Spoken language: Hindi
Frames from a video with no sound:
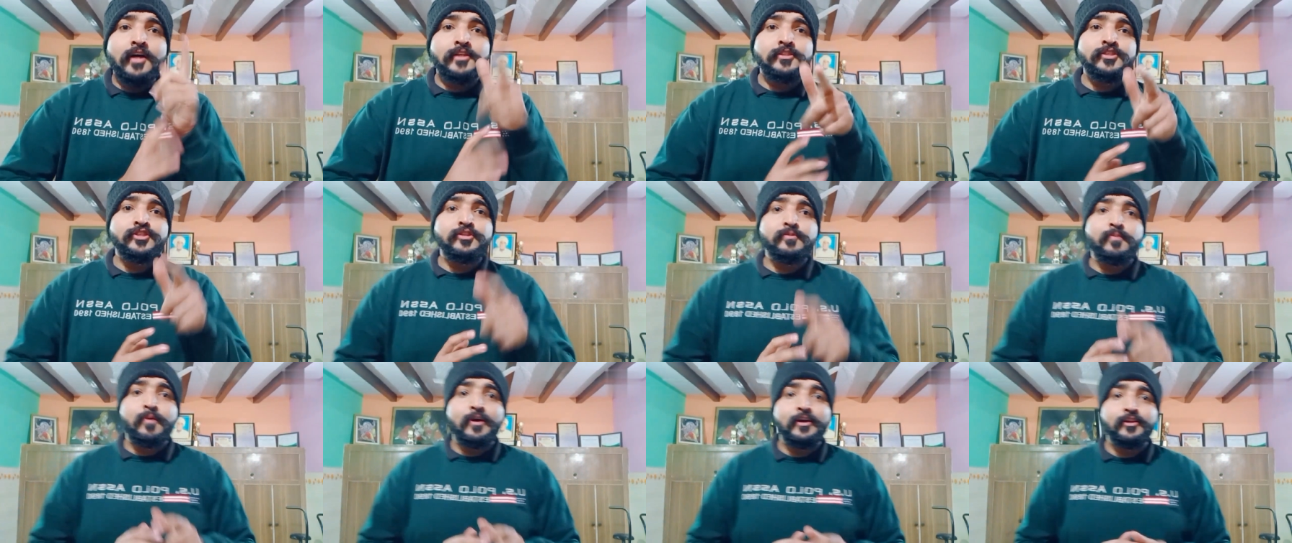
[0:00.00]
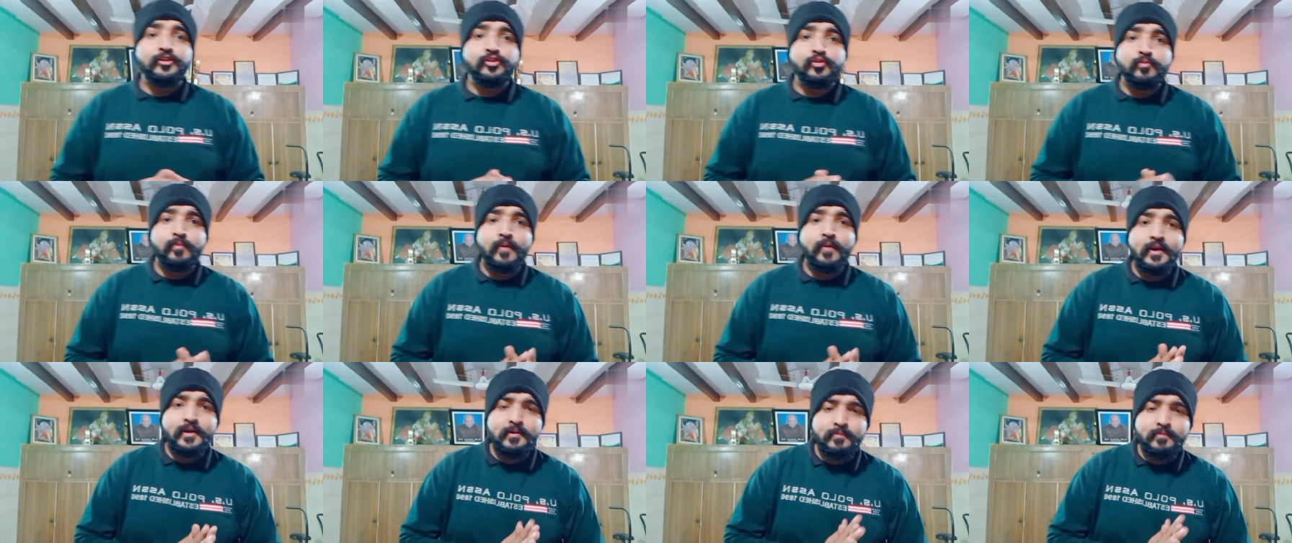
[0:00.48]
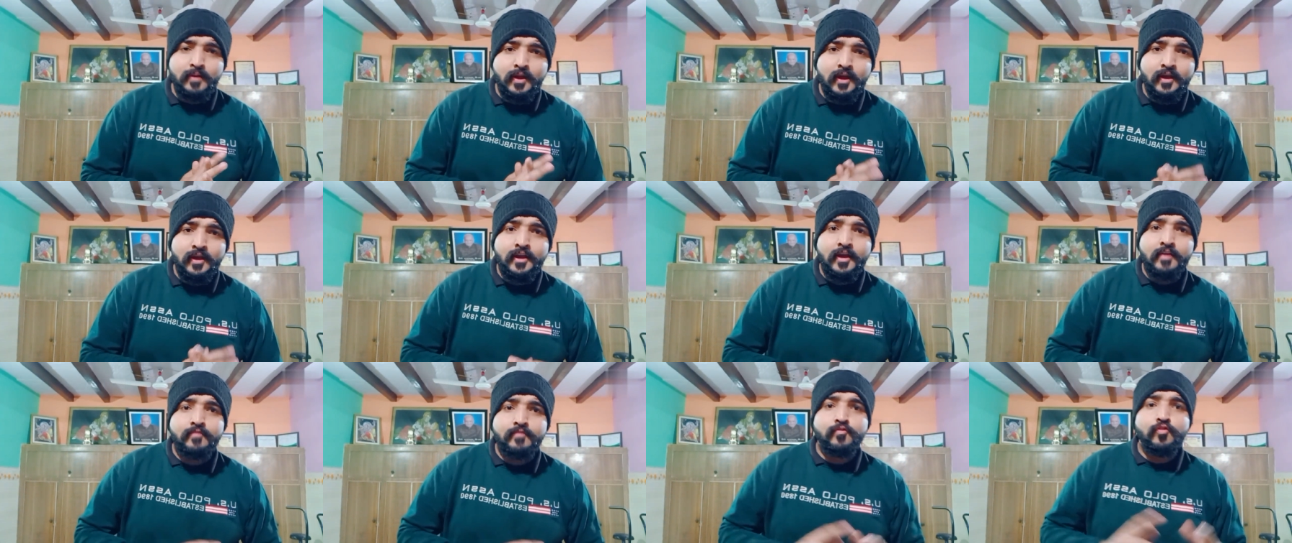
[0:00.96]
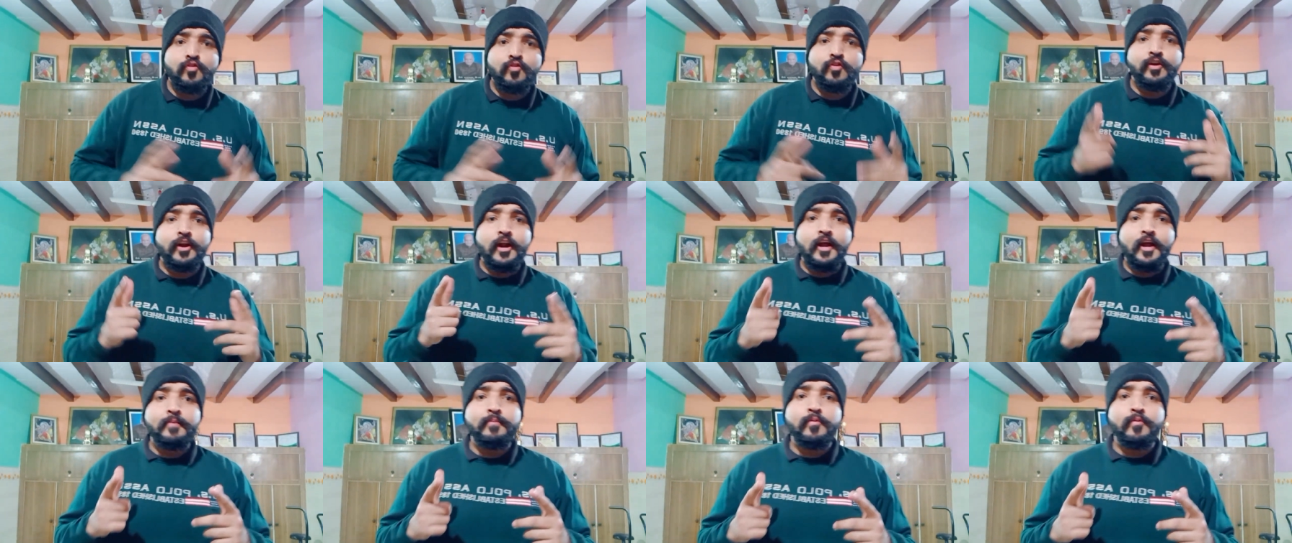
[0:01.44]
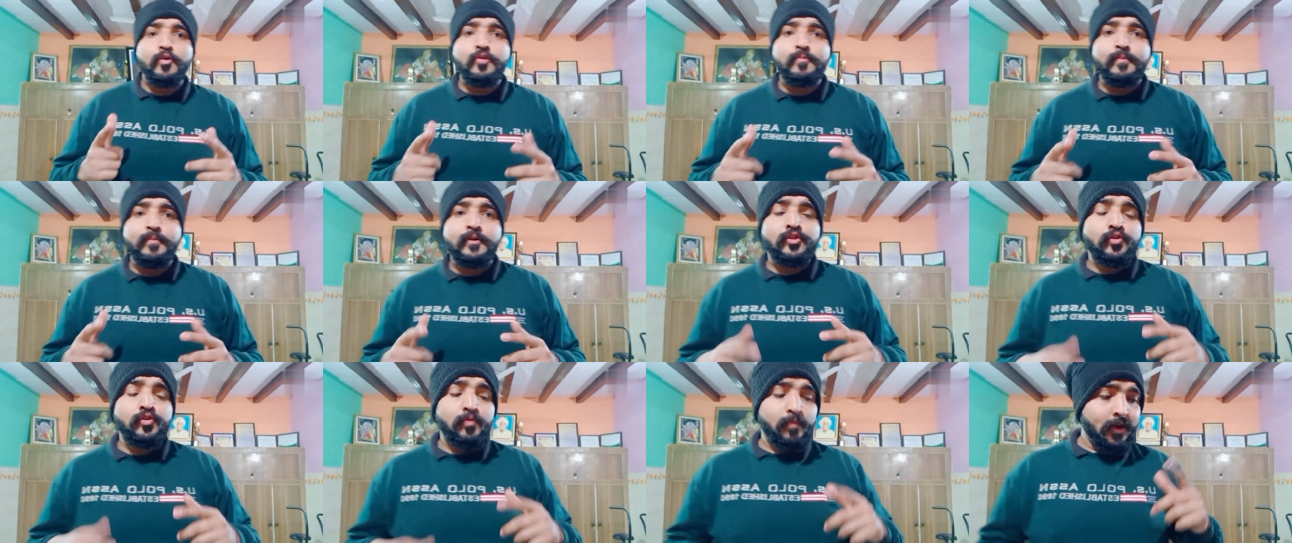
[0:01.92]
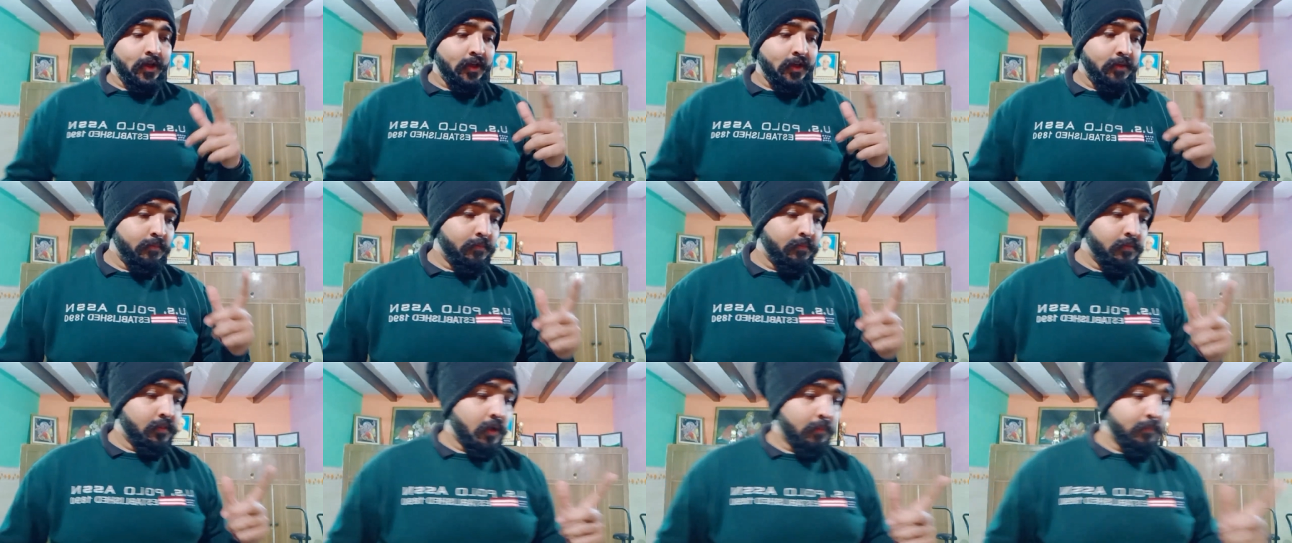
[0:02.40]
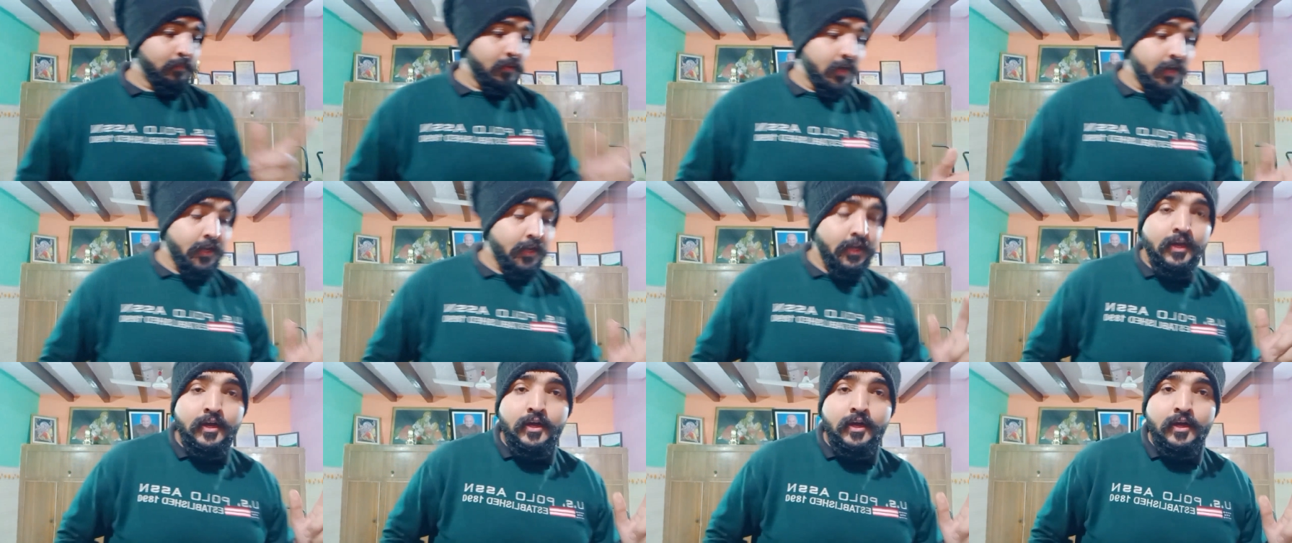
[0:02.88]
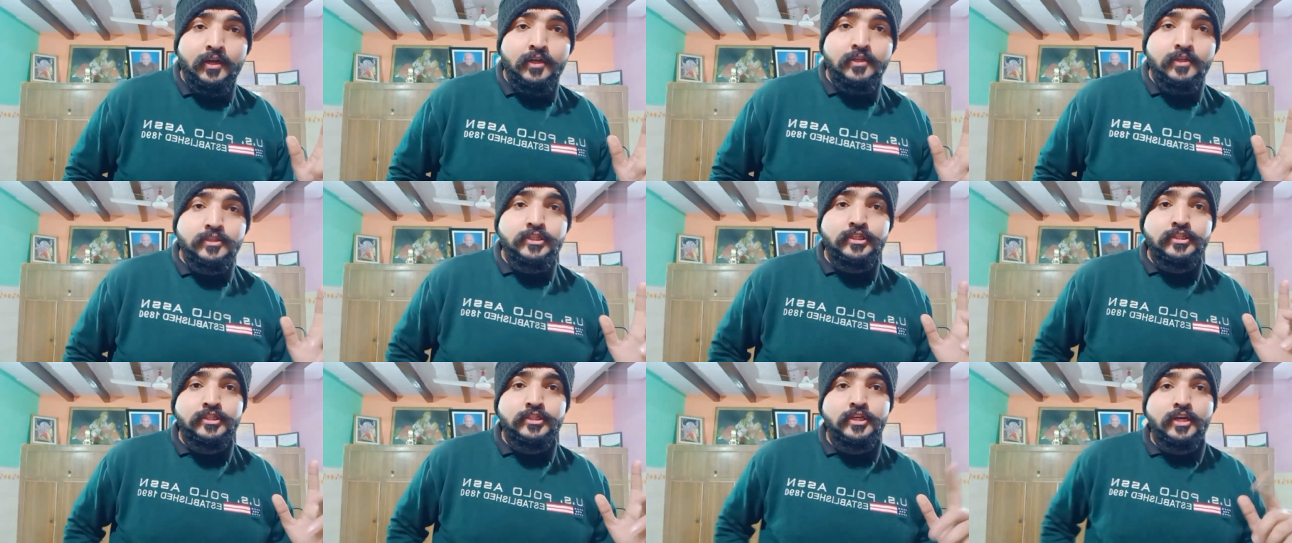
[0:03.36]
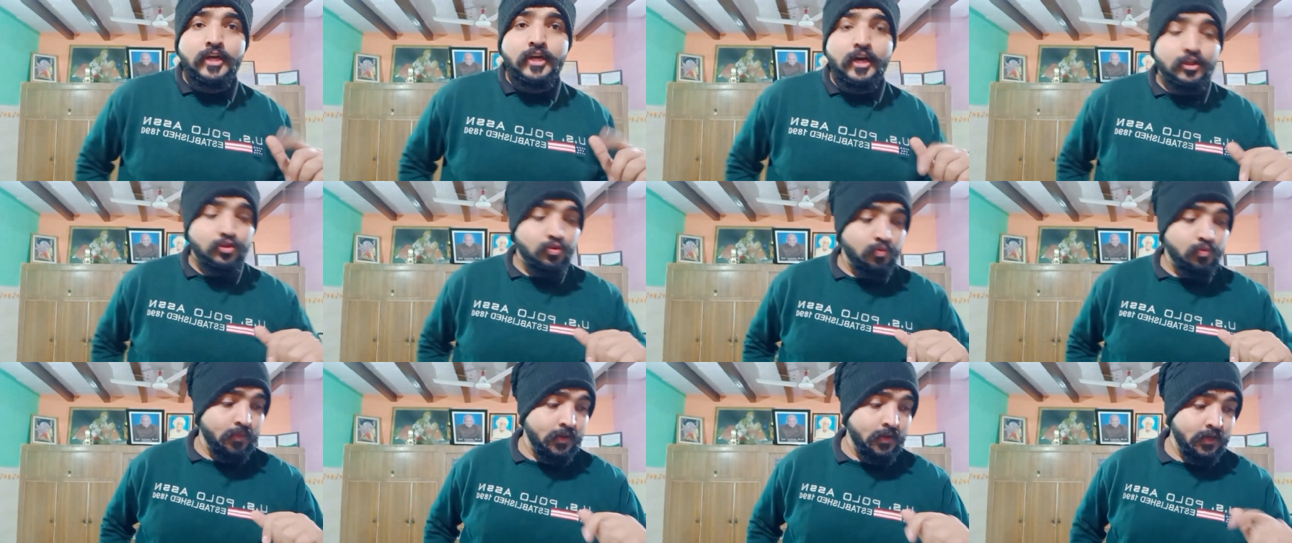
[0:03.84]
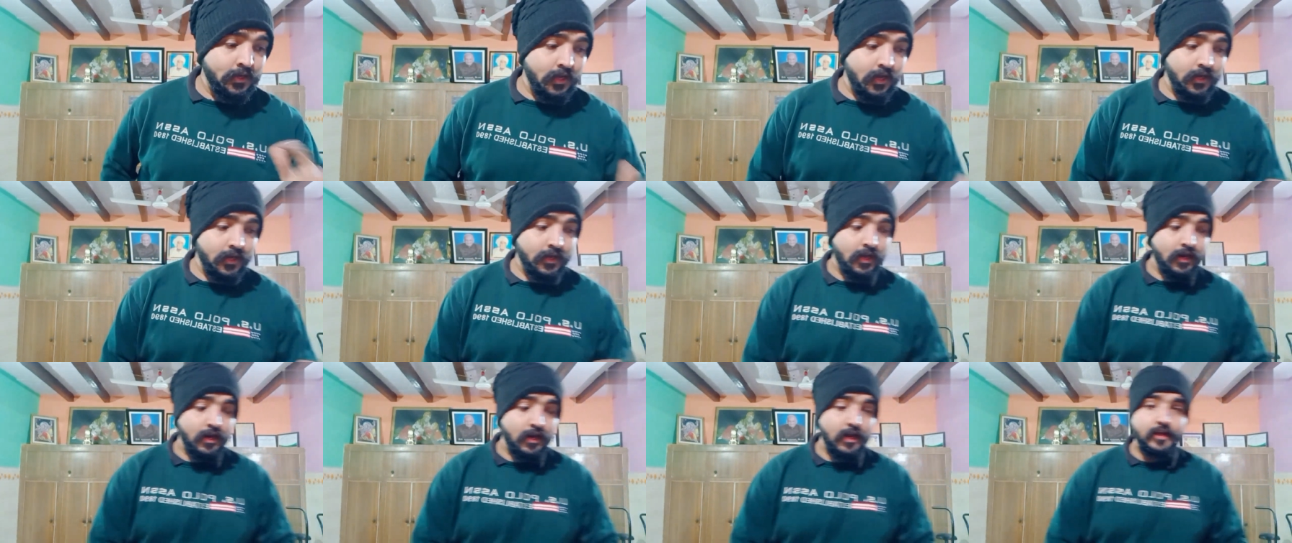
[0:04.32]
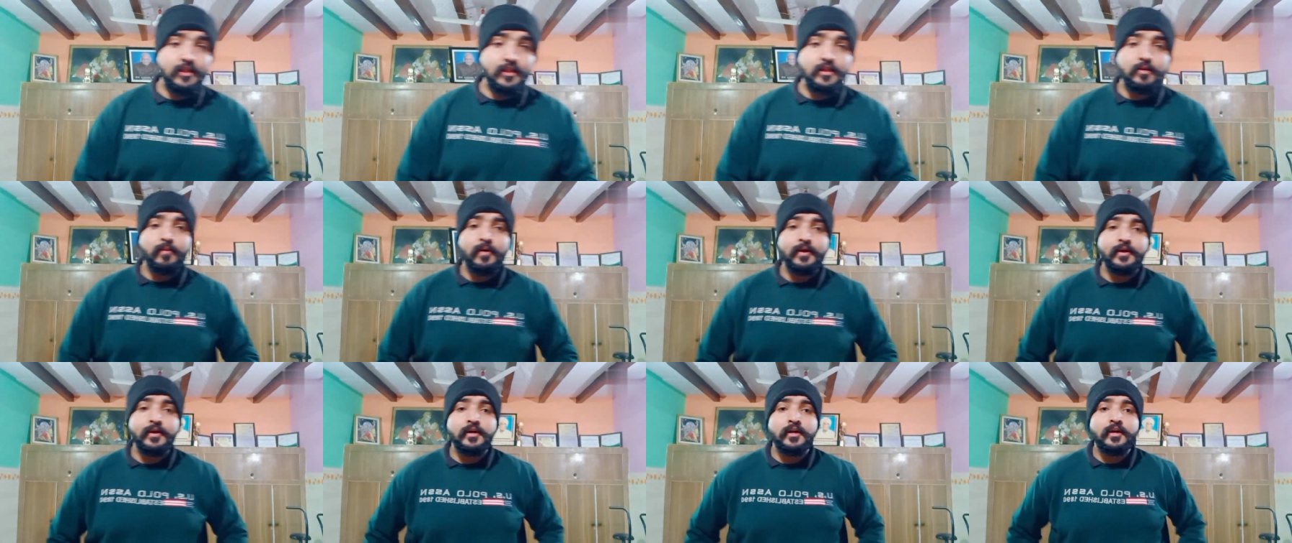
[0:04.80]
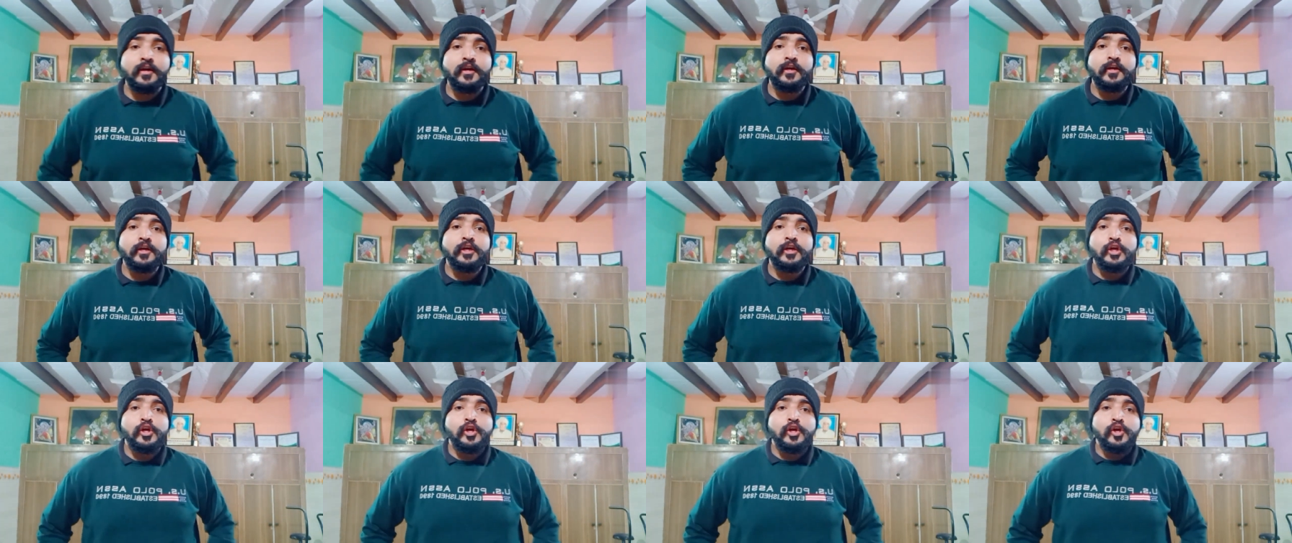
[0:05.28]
हाँ जी भाई तो भाई लग गया फ़ोन ट्राईपोड पे तो भाई सामने एक एक करके चीज़ दिखा दूँ मैं क्या क्या लाया था भाई कल